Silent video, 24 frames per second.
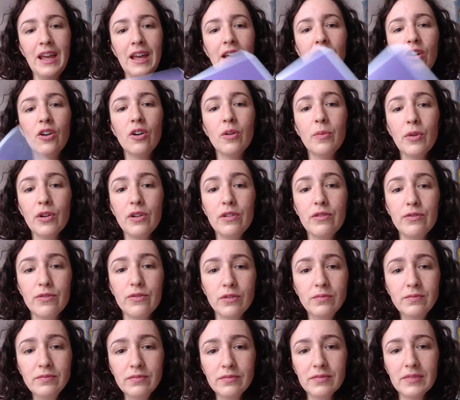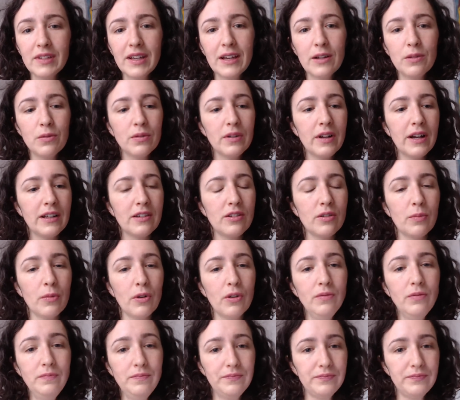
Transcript: Comment ils font Très concrètement,